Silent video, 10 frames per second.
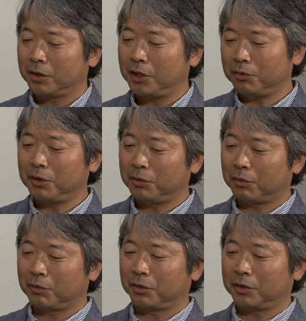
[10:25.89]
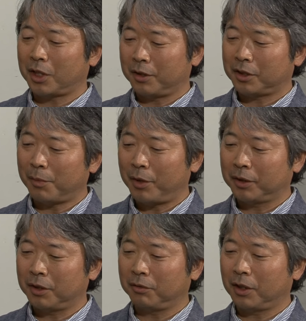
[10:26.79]
基準値を下
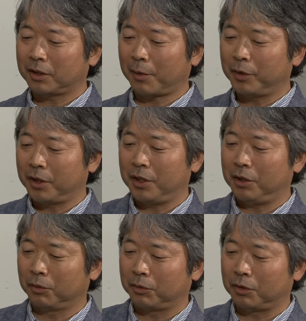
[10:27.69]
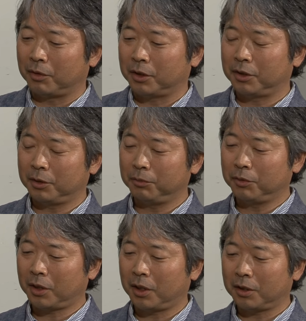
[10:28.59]
回ってるから食べていいよっていうのは自
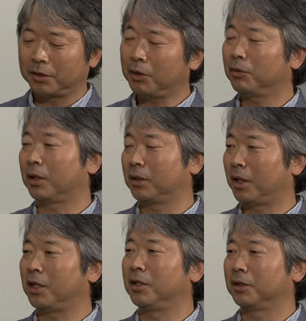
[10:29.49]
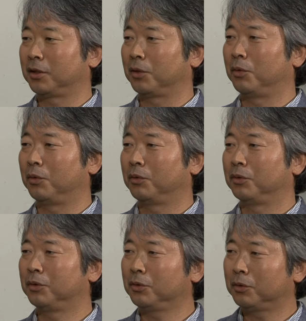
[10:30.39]
分の体でゼロだったらいいんですけど、
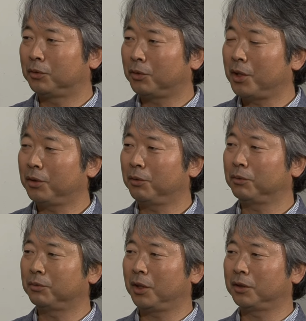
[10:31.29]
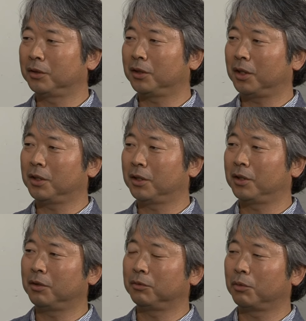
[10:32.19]
ずっと影響を受け続けて
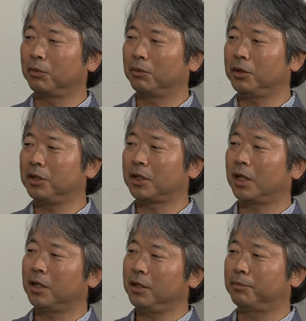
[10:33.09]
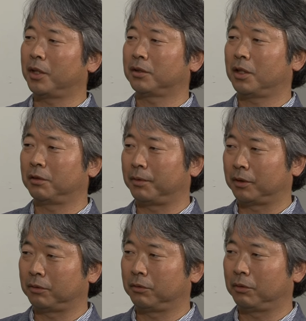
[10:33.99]
きているところにさらに
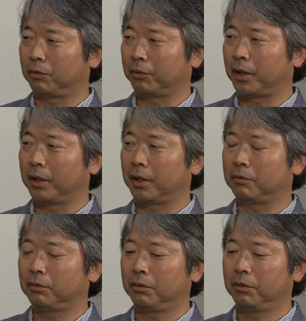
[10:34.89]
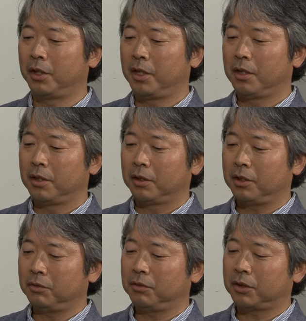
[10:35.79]
プラスアルファするってことを考えると、
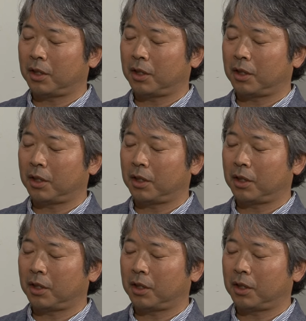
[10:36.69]
基準値